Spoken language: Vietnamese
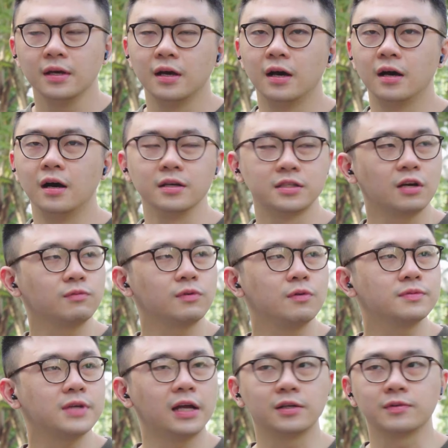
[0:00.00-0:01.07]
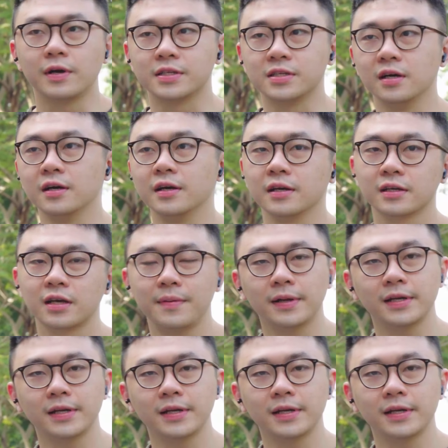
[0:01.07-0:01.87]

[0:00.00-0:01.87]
Ờ, ở trong không gian ở ngoài trời các